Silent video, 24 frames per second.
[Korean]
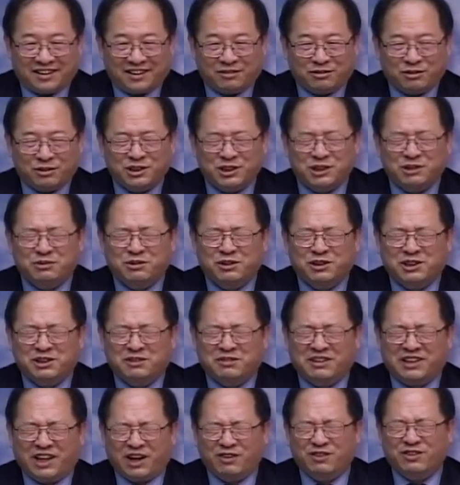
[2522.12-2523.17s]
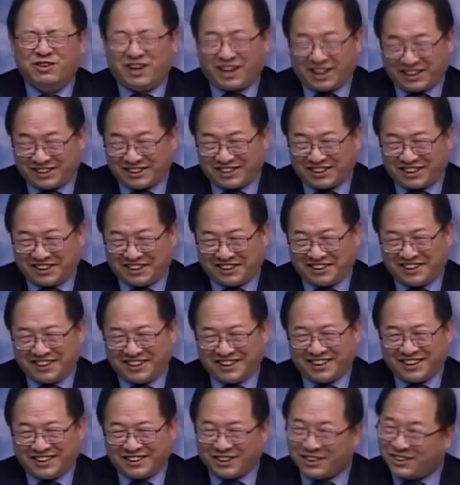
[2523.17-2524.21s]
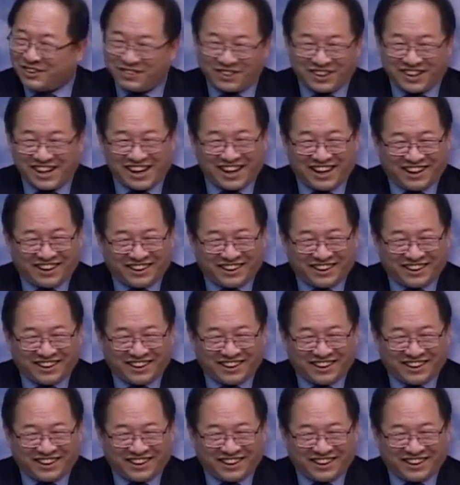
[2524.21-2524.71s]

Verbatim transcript: 뭔지 모르지만 나올 것 같죠? 저도 몰라요.